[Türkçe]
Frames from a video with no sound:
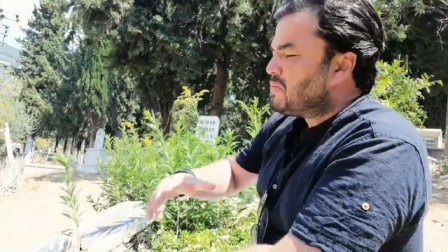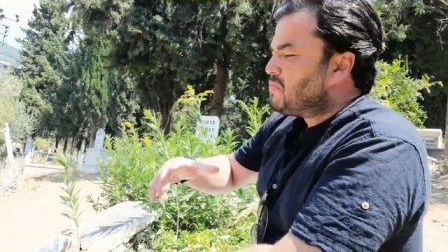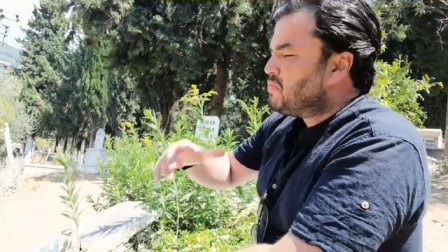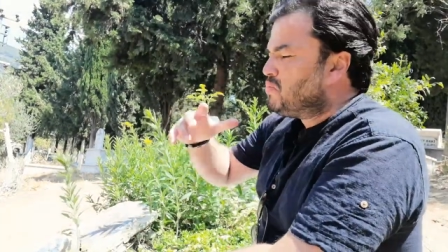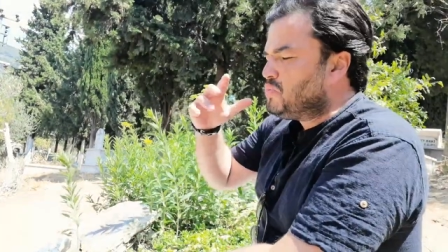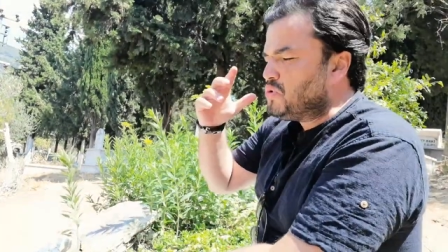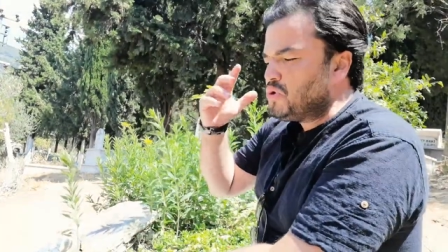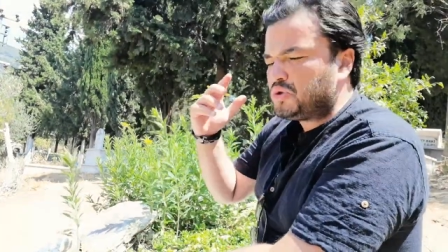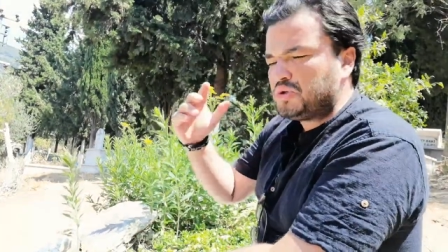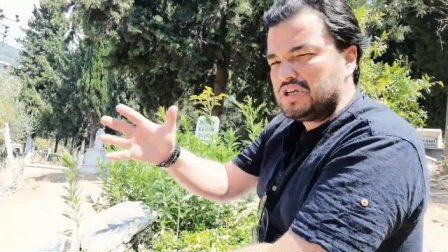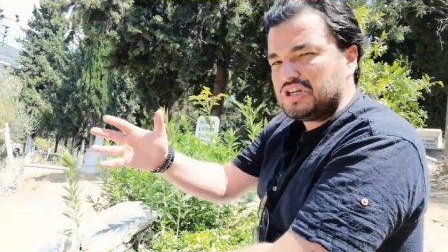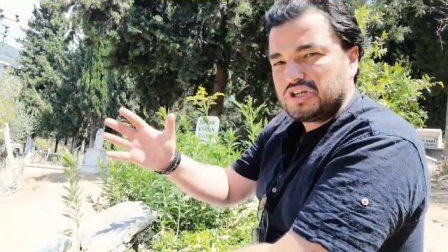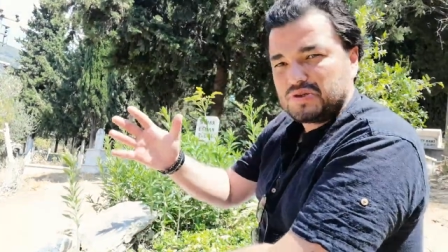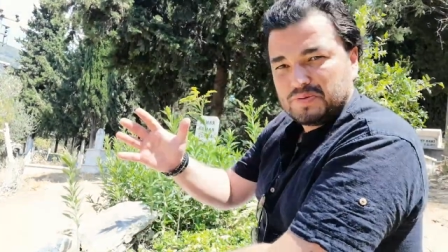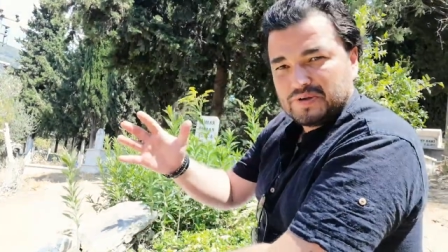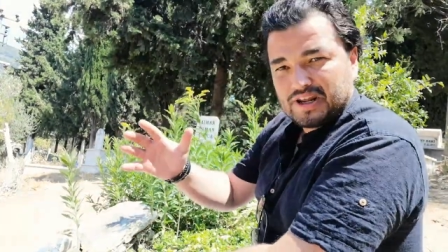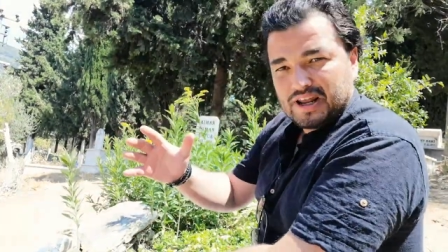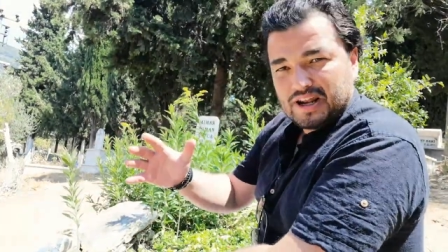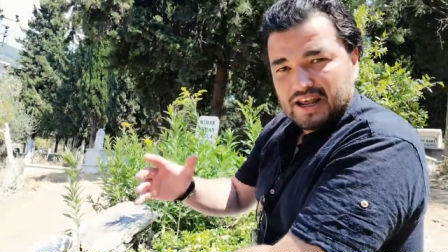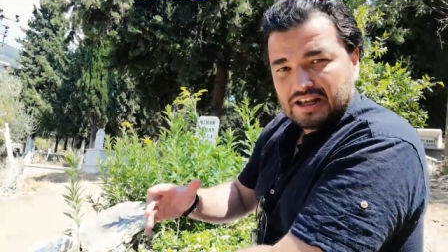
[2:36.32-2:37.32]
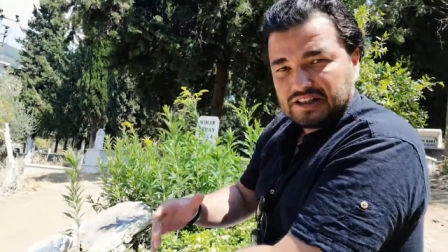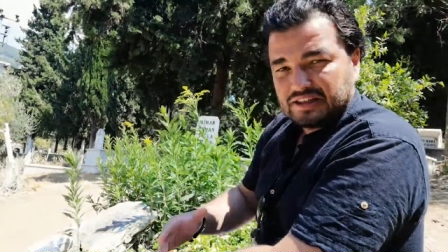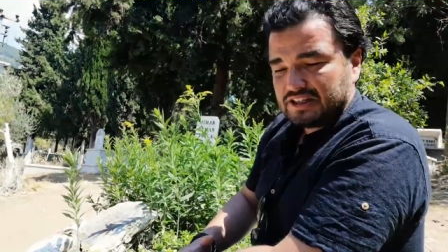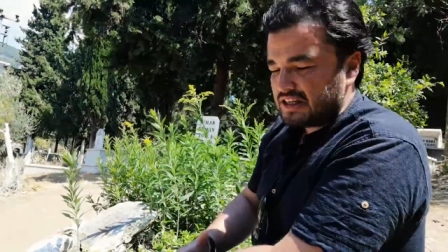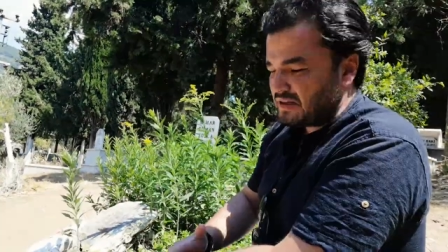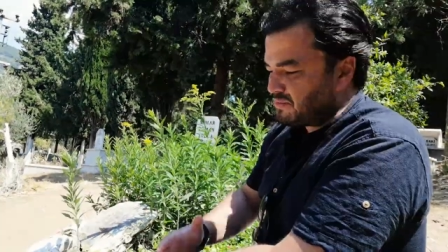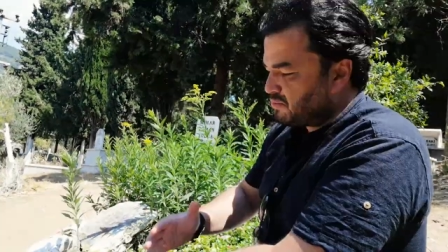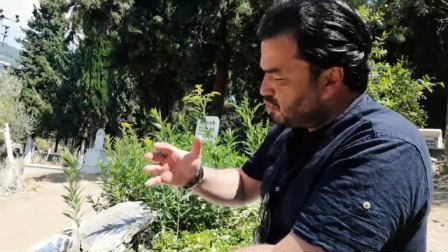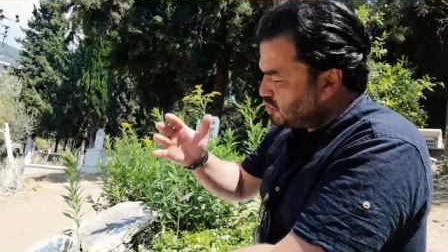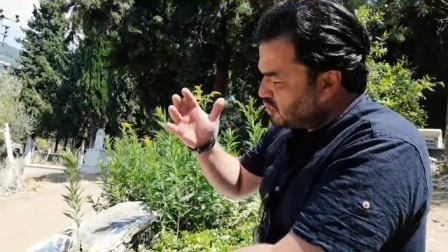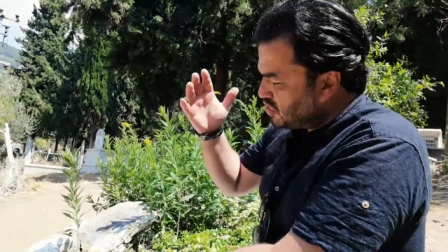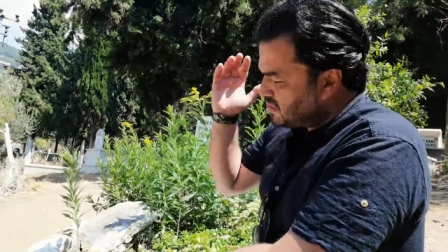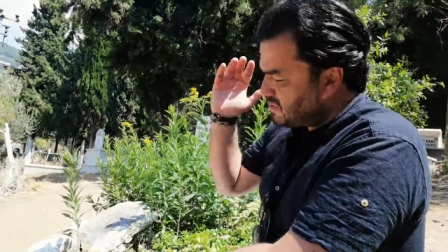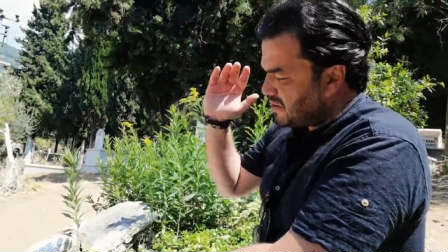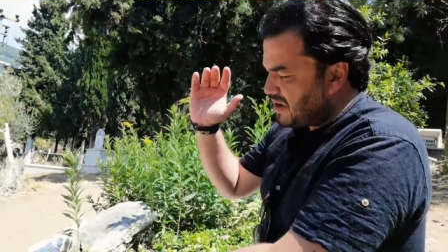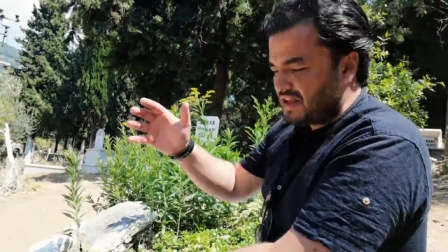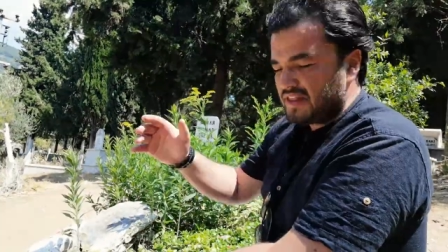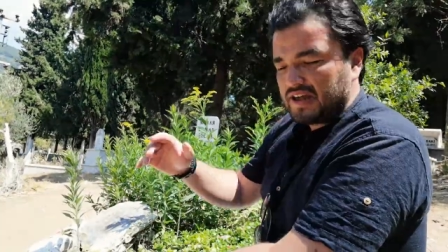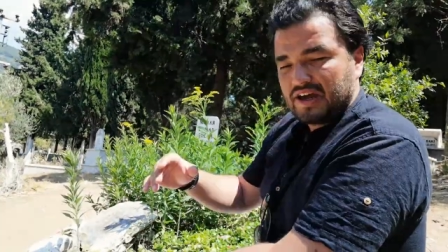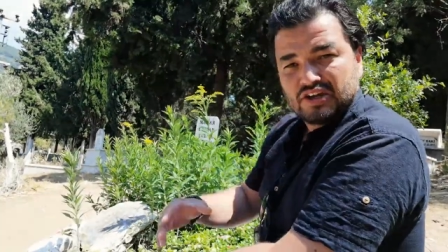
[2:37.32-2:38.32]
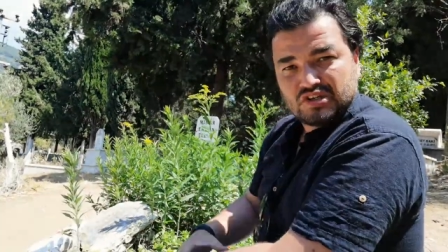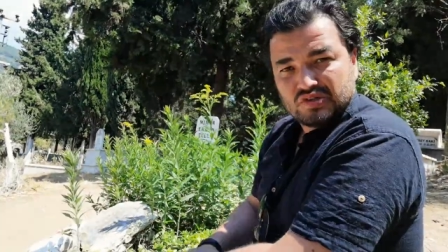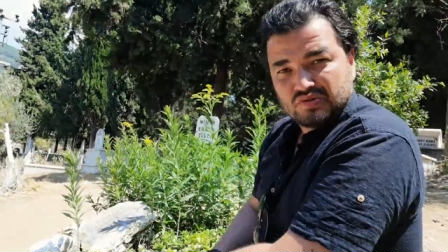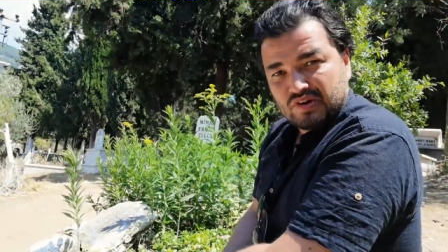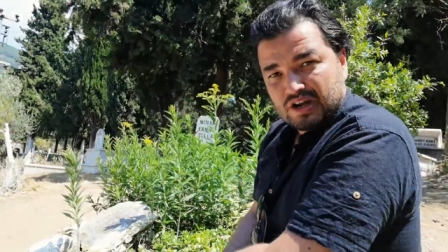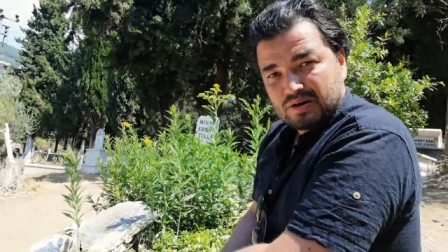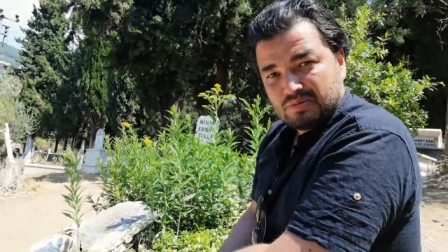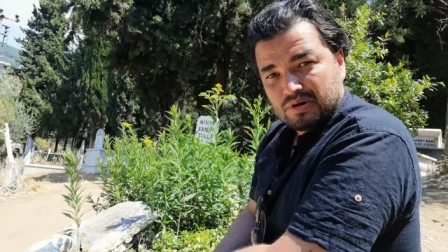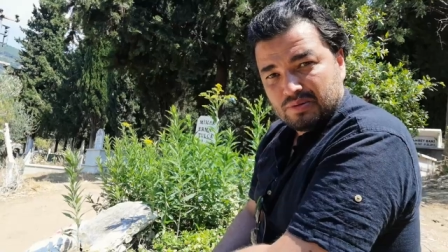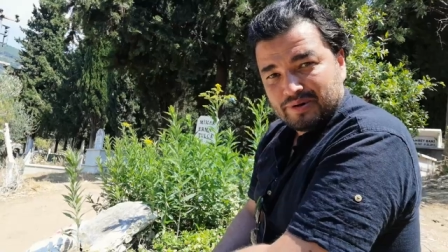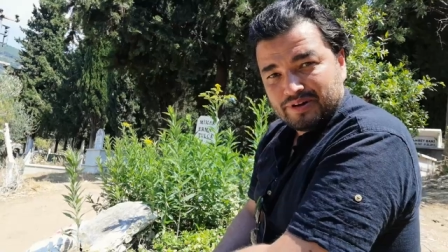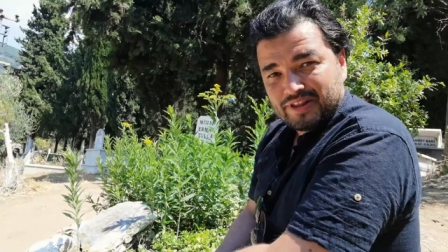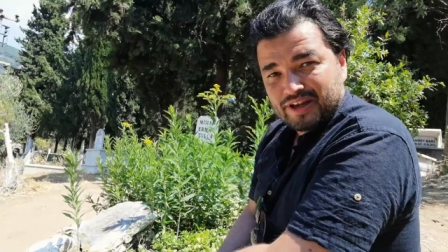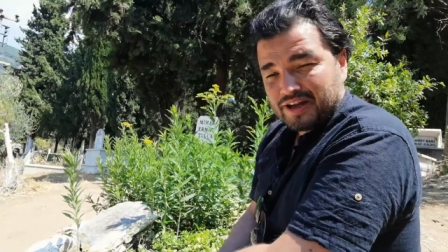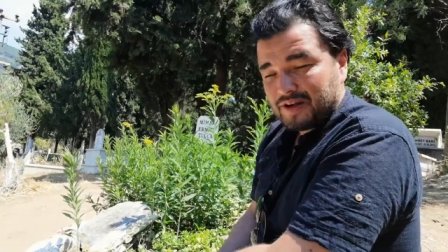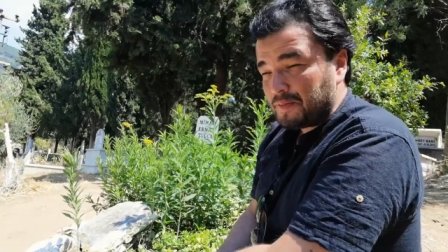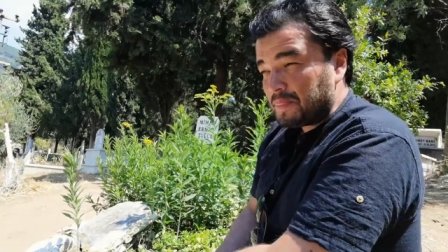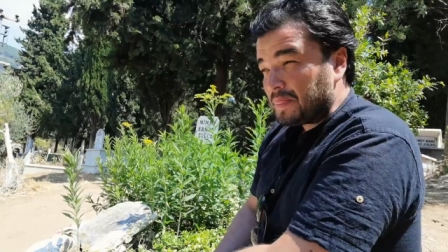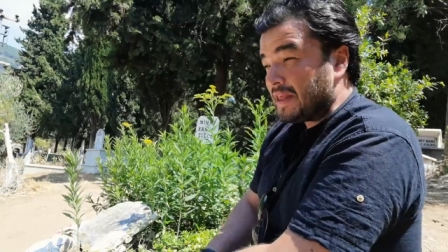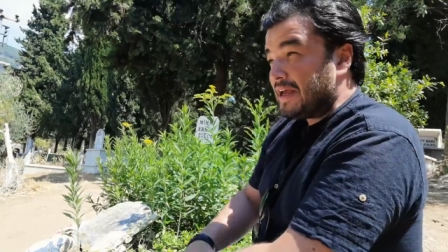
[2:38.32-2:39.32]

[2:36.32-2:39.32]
Müthiş bir elektrik, müthiş bir enerji var babada.